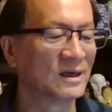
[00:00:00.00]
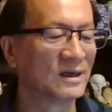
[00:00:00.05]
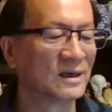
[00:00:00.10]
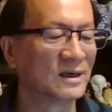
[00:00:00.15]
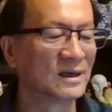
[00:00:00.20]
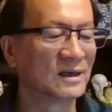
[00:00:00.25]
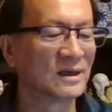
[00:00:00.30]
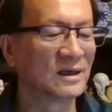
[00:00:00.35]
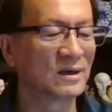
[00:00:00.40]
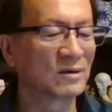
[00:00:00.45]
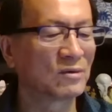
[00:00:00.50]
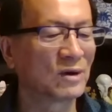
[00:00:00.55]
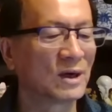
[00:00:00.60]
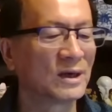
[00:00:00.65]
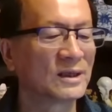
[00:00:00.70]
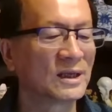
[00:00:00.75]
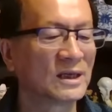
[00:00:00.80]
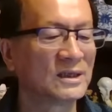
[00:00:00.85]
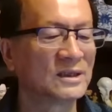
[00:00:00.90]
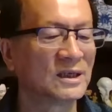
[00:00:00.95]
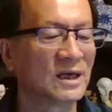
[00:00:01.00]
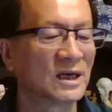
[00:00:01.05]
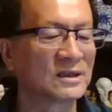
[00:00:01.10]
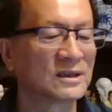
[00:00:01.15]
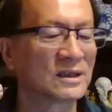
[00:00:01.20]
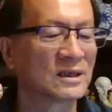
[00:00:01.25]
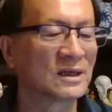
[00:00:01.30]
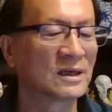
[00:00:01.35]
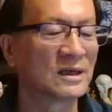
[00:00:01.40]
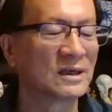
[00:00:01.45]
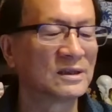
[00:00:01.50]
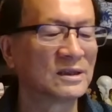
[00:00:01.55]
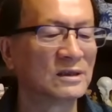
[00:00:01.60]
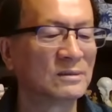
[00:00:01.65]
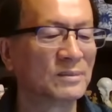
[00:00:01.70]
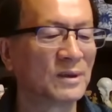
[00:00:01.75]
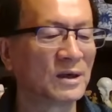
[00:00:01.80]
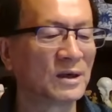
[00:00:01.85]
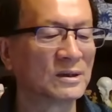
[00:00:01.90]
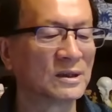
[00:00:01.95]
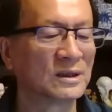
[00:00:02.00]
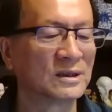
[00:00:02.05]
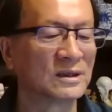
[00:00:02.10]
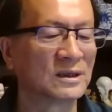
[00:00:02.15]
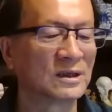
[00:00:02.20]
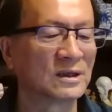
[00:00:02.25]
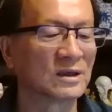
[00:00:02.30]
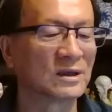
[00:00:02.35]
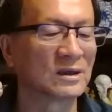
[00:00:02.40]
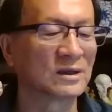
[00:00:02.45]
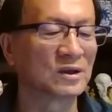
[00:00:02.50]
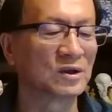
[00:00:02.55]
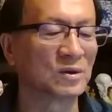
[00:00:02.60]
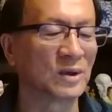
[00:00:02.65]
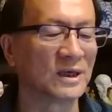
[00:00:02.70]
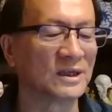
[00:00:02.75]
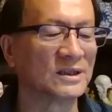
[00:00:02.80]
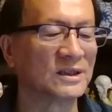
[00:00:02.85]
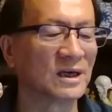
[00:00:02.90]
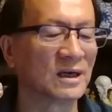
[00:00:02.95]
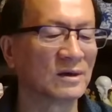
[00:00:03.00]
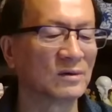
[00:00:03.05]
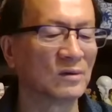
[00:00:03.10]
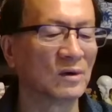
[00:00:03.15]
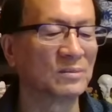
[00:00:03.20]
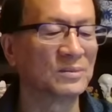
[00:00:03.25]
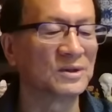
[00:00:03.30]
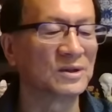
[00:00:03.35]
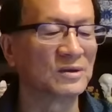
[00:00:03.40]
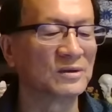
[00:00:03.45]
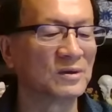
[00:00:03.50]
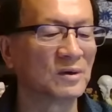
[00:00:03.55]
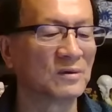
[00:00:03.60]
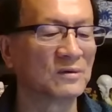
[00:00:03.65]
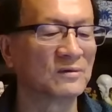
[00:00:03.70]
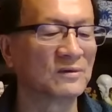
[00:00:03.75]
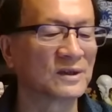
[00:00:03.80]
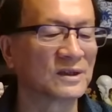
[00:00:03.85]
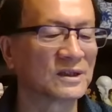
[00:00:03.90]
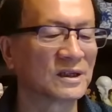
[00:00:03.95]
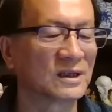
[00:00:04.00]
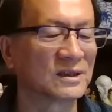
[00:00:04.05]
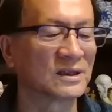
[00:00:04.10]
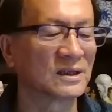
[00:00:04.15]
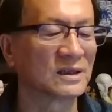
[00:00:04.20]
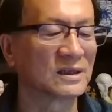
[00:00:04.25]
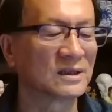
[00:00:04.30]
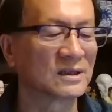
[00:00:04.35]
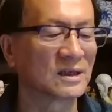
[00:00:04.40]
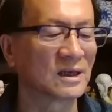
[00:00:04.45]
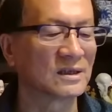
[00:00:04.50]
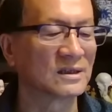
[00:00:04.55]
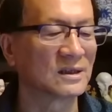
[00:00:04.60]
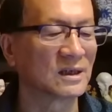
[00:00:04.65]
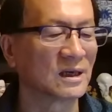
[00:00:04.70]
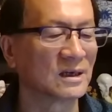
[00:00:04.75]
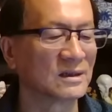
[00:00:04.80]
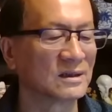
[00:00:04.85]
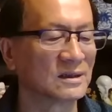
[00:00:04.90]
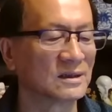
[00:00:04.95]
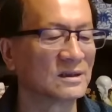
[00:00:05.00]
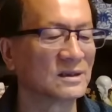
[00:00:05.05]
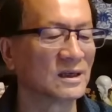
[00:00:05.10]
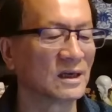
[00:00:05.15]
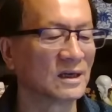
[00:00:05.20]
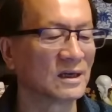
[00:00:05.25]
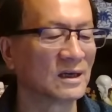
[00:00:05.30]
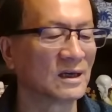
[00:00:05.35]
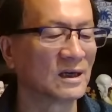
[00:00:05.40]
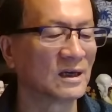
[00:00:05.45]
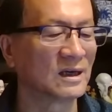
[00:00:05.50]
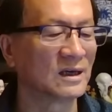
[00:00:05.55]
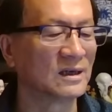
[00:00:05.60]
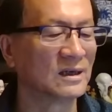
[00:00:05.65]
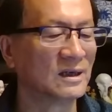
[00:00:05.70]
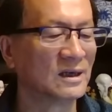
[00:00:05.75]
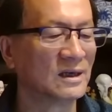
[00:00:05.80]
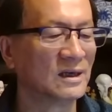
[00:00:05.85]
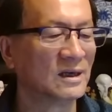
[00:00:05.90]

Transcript: 呃，关于他讲这个日报的这个选项，我不去重复，上节上讲已经讲了啊。